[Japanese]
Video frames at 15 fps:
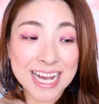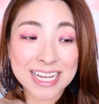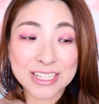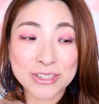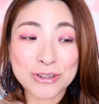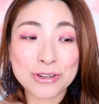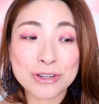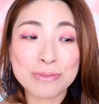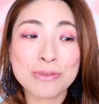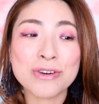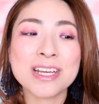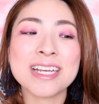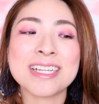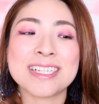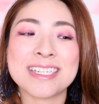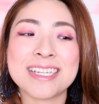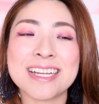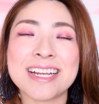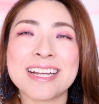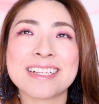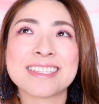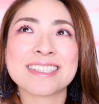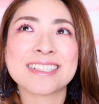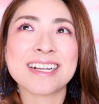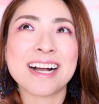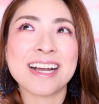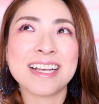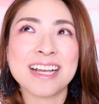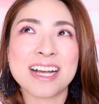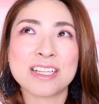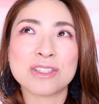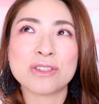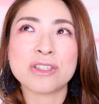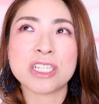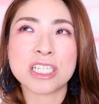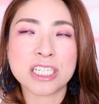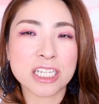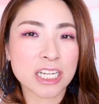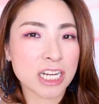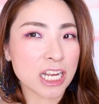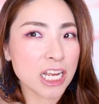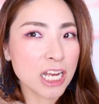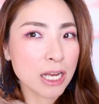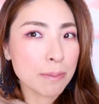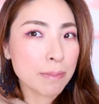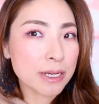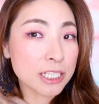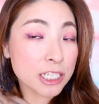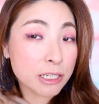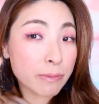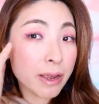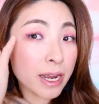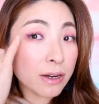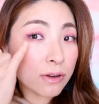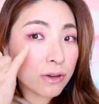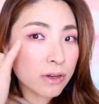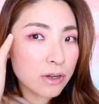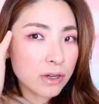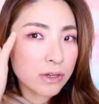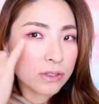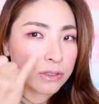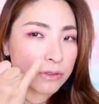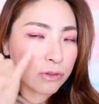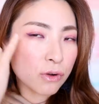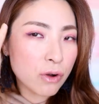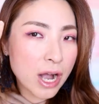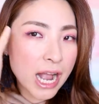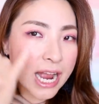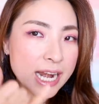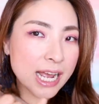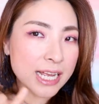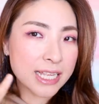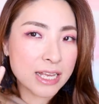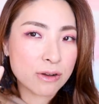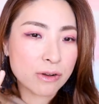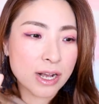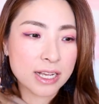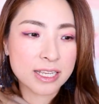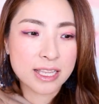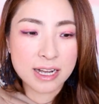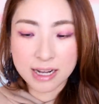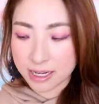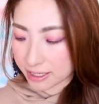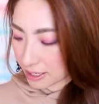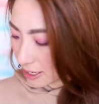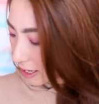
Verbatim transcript: 発色もいいし使いやすいし、まあ、締め色こうアイライナーを描きたかっ